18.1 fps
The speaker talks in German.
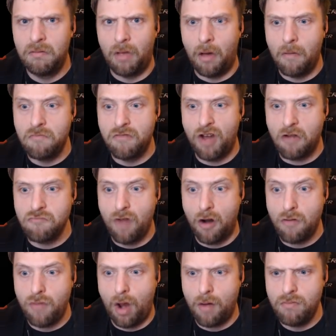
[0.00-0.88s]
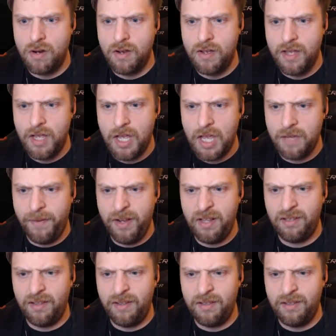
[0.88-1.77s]
Nom, nom, nom, nom. Ich will
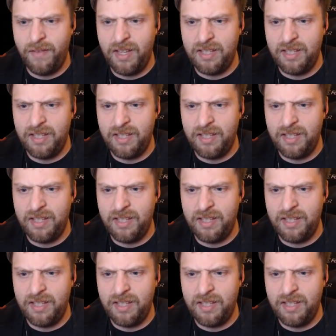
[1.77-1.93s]
wissen,